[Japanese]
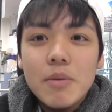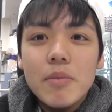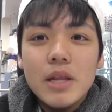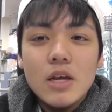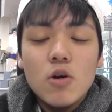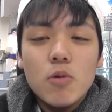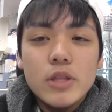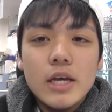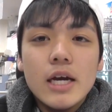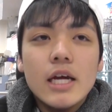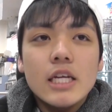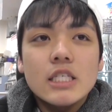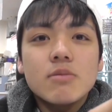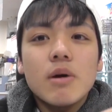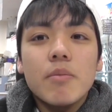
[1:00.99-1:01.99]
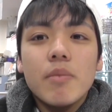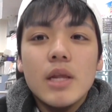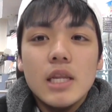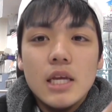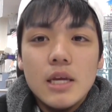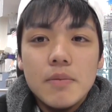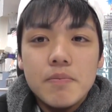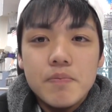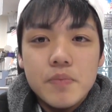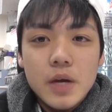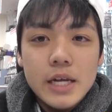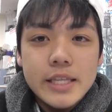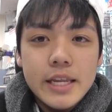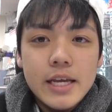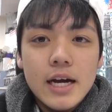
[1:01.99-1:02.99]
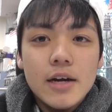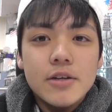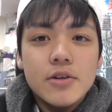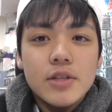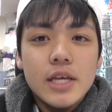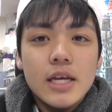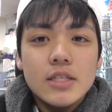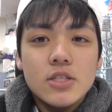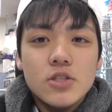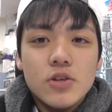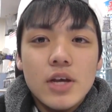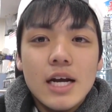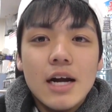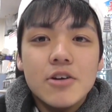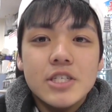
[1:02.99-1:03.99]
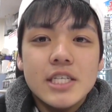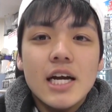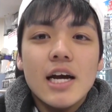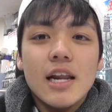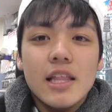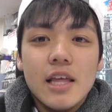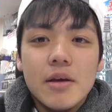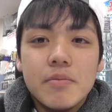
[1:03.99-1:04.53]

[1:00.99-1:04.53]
番目に表から1番目に当たりがあるので、それ隠しながらで、